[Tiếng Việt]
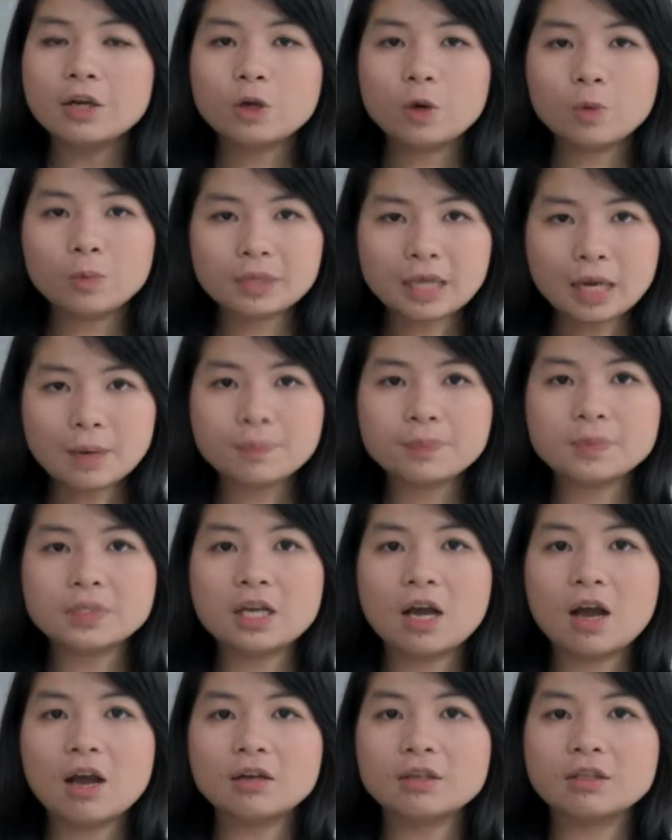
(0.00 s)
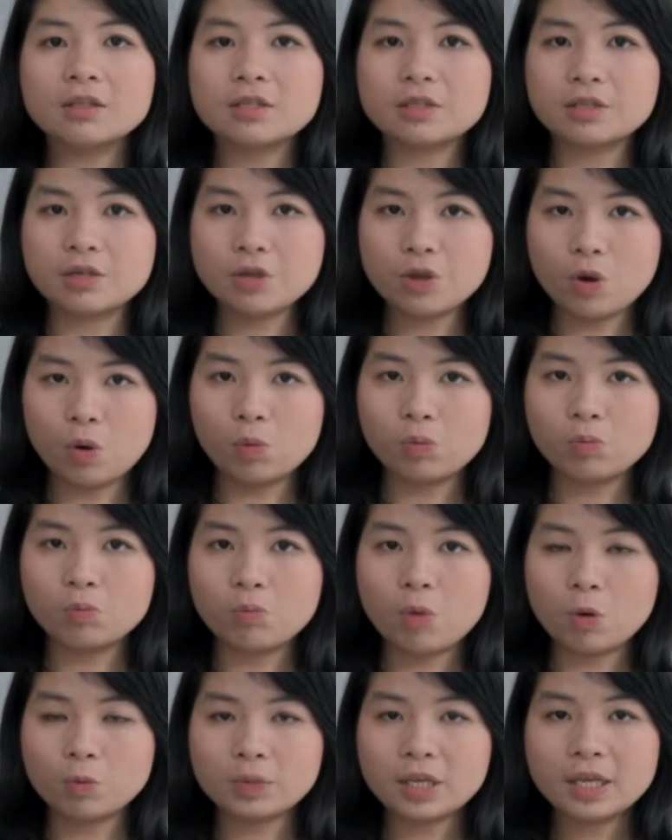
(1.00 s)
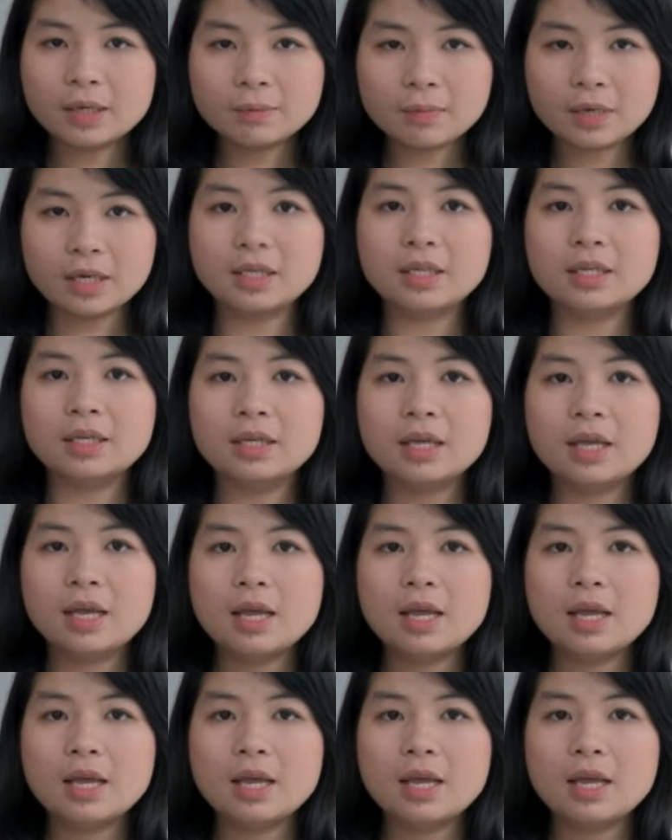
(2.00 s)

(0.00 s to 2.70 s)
cung cấp cho người sử dụng một thiết bị